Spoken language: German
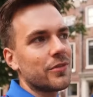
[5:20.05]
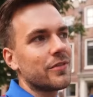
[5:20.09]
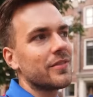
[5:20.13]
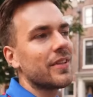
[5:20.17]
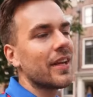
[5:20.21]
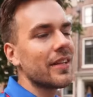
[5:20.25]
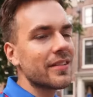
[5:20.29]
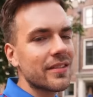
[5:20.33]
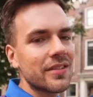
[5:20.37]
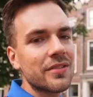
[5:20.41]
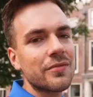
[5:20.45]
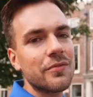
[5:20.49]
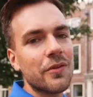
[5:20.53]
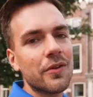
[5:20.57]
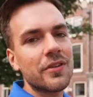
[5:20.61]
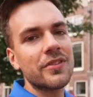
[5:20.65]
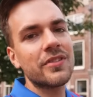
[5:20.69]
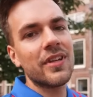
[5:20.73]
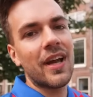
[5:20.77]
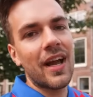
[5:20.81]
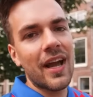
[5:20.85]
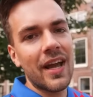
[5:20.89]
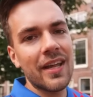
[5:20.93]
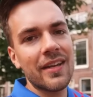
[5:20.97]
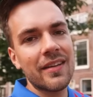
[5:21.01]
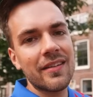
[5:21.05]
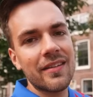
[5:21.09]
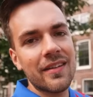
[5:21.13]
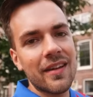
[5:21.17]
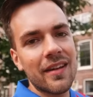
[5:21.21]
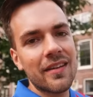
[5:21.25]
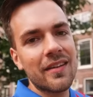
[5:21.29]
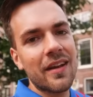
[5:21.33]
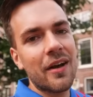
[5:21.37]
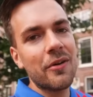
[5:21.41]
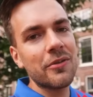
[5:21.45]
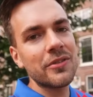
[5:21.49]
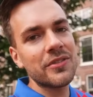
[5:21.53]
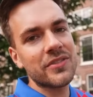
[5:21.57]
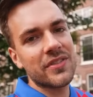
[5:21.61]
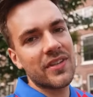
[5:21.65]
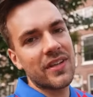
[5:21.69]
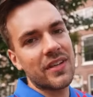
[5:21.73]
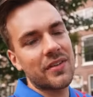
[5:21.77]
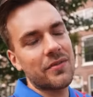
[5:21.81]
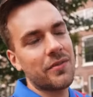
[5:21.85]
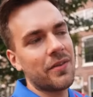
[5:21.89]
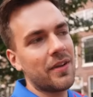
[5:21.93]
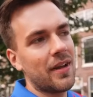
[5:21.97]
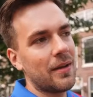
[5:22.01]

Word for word: und das ist wirklich eine der Downsides von